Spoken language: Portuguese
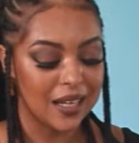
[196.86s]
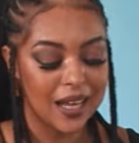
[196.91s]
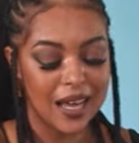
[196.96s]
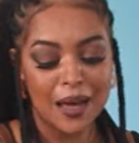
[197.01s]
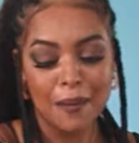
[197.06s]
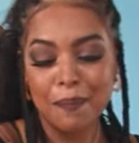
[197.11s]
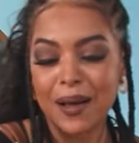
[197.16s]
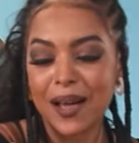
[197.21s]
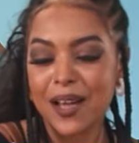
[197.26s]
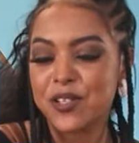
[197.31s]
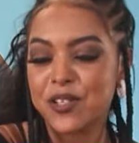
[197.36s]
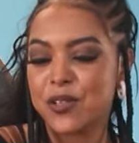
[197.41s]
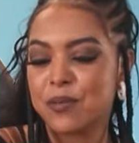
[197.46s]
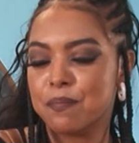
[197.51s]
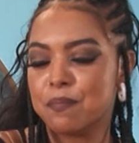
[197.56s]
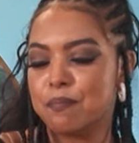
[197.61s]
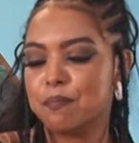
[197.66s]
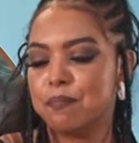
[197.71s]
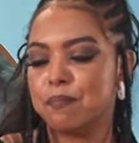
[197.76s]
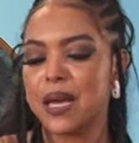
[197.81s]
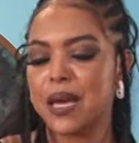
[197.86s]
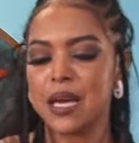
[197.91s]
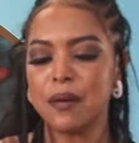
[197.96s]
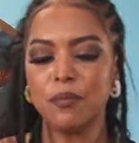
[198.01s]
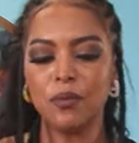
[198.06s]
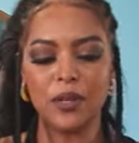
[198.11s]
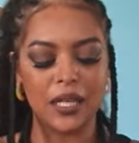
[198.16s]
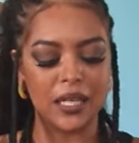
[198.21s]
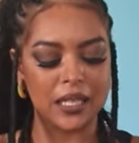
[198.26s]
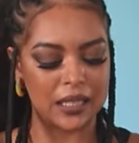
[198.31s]
a parte bem
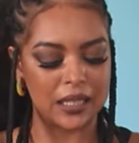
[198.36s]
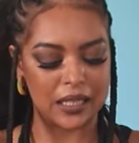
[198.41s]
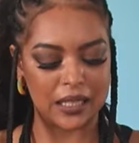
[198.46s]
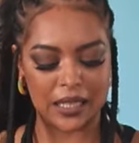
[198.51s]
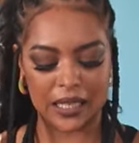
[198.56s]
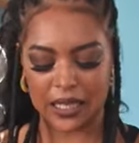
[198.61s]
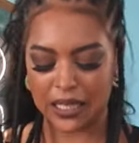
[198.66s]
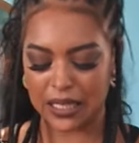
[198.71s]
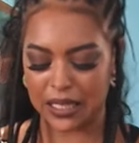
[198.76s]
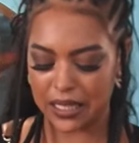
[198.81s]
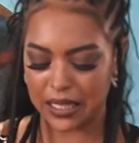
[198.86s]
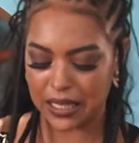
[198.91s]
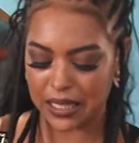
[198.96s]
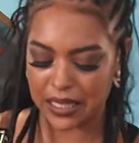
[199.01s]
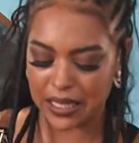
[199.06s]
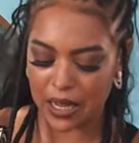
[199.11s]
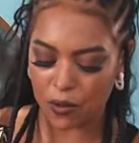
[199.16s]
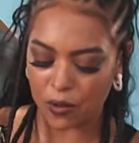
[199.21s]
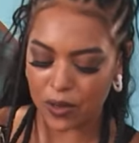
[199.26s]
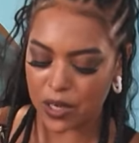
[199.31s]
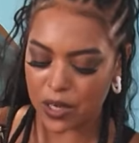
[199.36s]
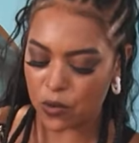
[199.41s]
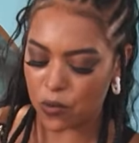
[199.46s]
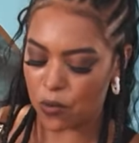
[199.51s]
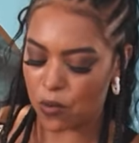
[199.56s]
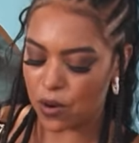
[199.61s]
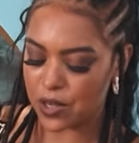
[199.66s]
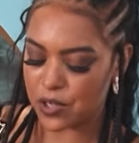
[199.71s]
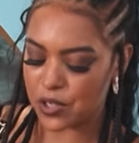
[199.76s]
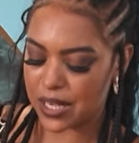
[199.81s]
bonita dele, que é o
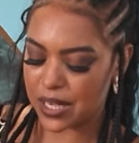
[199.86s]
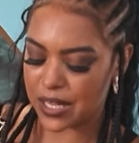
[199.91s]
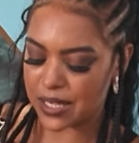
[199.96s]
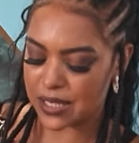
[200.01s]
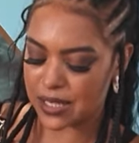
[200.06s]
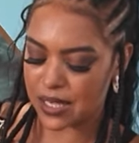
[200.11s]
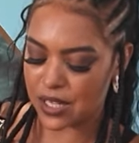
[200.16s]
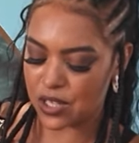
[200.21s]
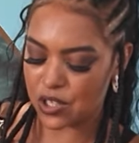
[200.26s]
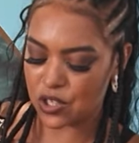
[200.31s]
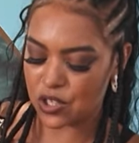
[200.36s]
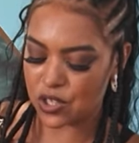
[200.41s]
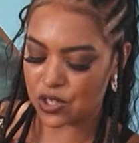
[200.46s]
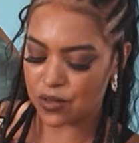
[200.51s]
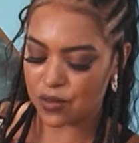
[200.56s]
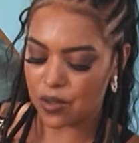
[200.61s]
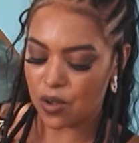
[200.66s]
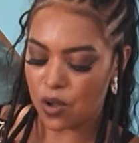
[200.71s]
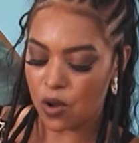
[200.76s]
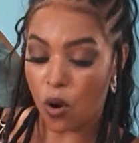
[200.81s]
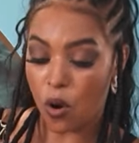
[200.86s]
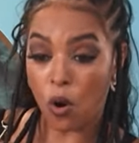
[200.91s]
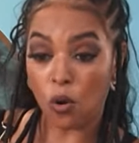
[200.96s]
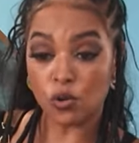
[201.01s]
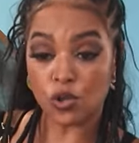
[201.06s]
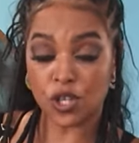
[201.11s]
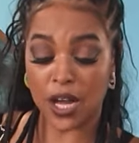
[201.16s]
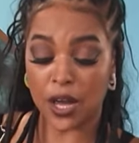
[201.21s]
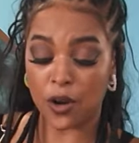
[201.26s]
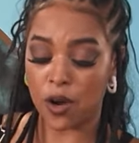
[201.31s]
licor de cassis ou
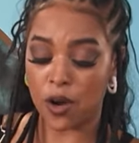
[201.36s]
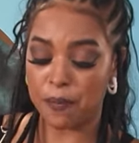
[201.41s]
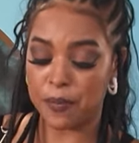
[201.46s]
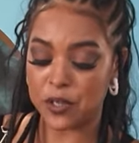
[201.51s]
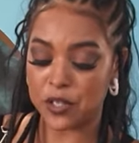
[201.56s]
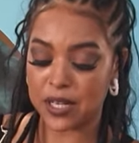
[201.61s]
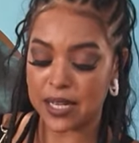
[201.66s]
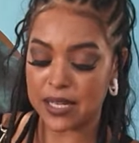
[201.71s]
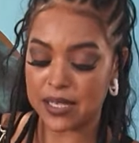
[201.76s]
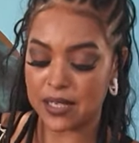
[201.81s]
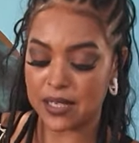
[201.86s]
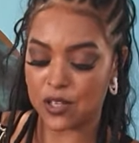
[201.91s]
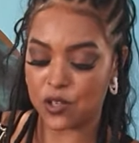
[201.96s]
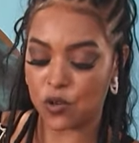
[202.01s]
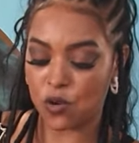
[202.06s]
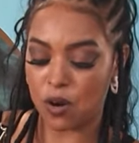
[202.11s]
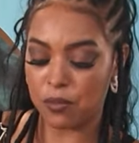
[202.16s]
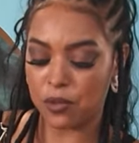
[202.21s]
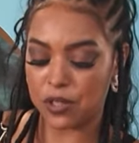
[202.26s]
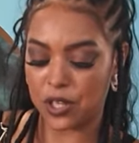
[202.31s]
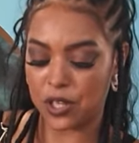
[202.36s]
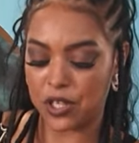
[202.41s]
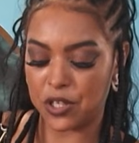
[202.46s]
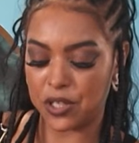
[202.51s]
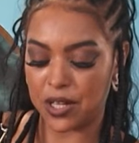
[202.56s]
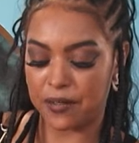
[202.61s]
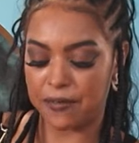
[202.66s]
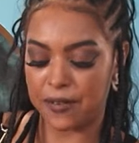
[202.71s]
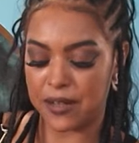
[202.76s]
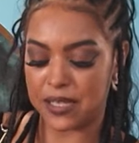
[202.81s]
xarope de cassis. Como a gente
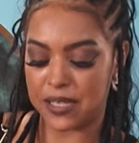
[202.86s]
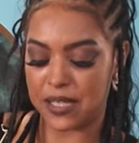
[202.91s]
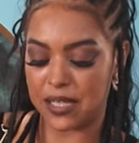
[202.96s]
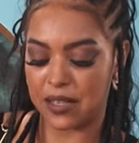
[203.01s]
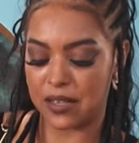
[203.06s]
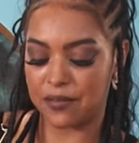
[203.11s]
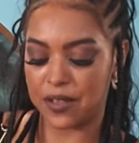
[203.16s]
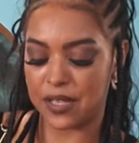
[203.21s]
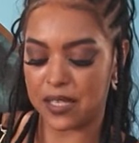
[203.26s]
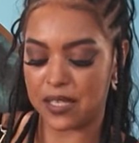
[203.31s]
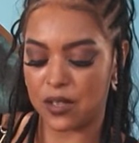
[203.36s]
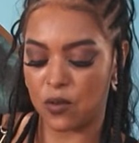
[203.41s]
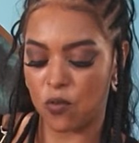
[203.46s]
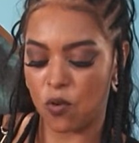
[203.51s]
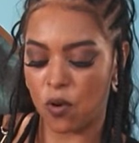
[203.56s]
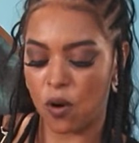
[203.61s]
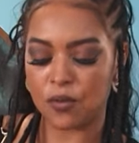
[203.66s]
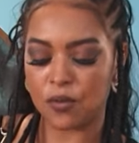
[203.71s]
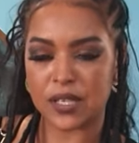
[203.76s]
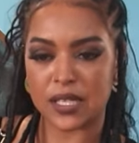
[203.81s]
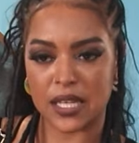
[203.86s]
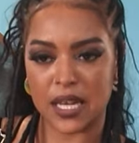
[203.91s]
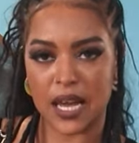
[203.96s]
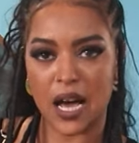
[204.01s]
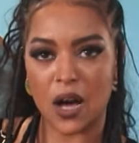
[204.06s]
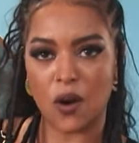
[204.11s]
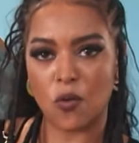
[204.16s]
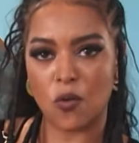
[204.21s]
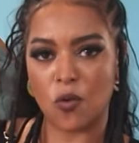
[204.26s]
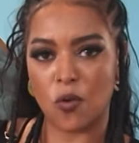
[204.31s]
está fazendo a versão com e sem
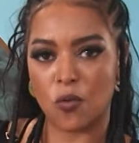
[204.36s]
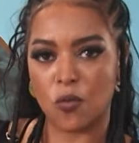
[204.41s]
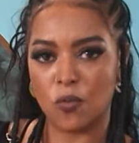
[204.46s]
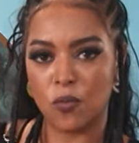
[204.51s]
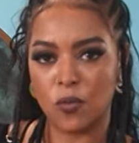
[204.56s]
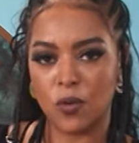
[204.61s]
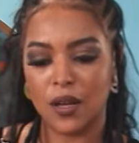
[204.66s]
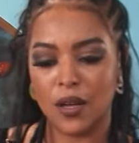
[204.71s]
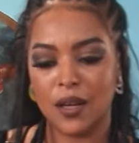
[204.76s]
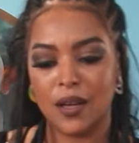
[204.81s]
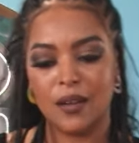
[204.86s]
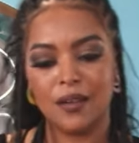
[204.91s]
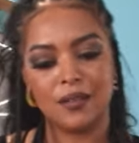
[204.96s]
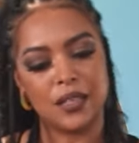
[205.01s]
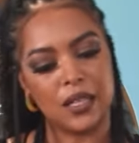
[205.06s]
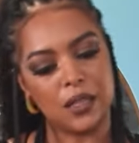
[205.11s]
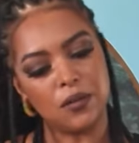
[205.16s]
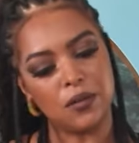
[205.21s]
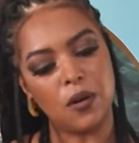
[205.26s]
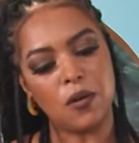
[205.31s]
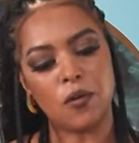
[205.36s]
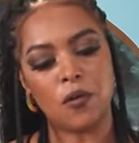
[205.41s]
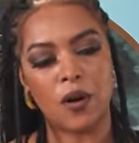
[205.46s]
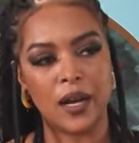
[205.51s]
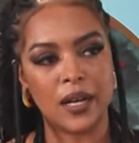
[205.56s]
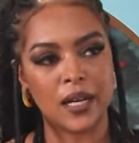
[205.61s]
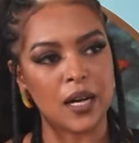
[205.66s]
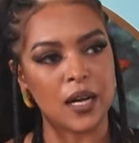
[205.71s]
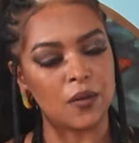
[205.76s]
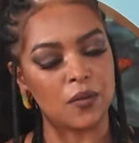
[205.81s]
álcool, tanto
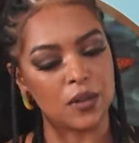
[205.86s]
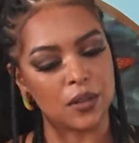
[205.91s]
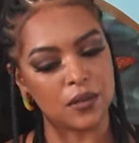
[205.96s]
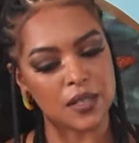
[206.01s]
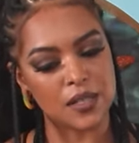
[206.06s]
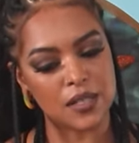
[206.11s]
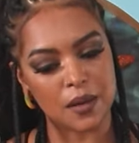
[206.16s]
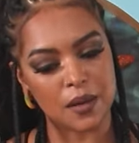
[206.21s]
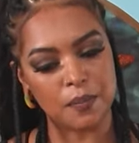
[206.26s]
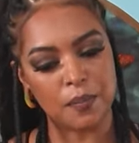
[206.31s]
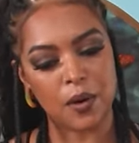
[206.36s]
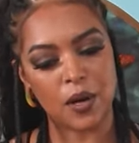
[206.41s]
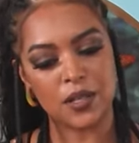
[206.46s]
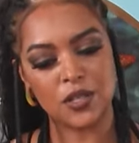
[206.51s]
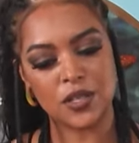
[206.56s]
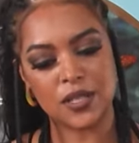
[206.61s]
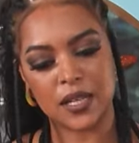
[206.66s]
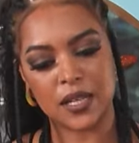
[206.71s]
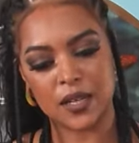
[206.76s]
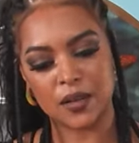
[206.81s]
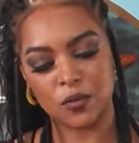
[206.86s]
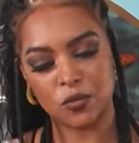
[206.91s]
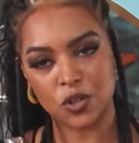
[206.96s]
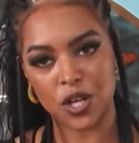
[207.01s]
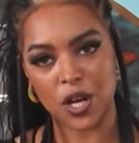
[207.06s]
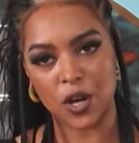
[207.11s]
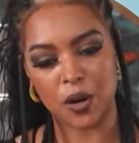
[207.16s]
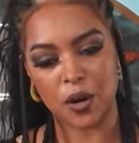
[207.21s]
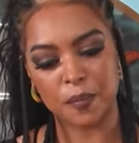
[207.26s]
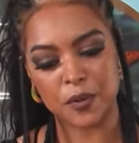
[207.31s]
alcoólica quanto a sem, pode ser o
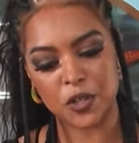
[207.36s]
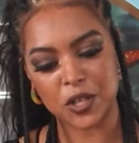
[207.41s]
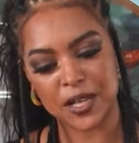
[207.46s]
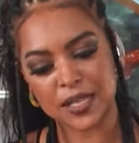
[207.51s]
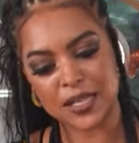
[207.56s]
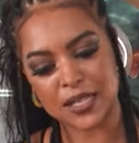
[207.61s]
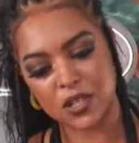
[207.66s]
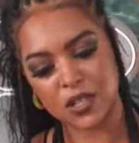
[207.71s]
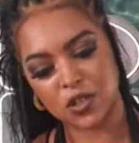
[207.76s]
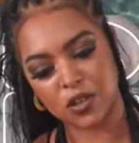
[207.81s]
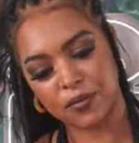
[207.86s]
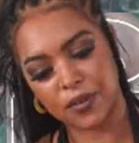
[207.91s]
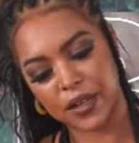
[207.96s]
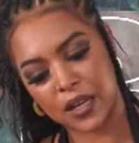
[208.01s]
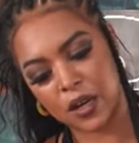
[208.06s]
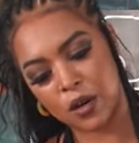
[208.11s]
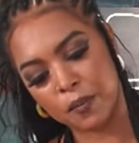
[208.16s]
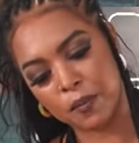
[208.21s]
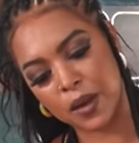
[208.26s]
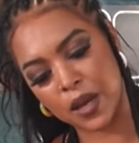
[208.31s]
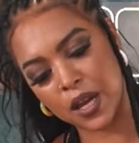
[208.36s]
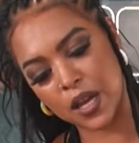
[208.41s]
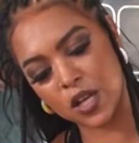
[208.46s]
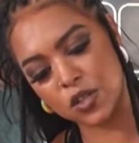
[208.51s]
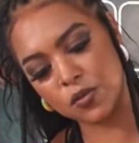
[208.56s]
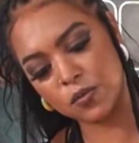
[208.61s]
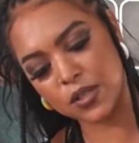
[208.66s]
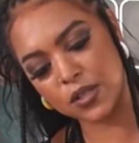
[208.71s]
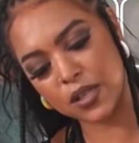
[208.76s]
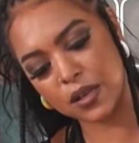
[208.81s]
xarope de cassis que vai dar o
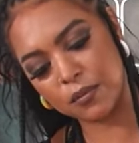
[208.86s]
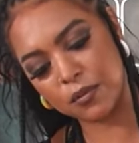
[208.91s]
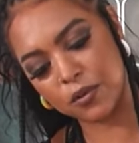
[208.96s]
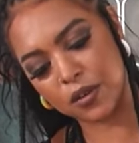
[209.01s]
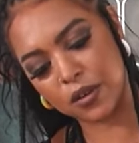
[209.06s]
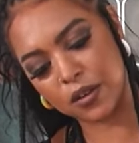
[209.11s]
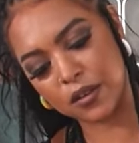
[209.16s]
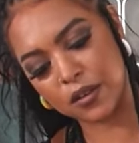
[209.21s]
mesmo sabor.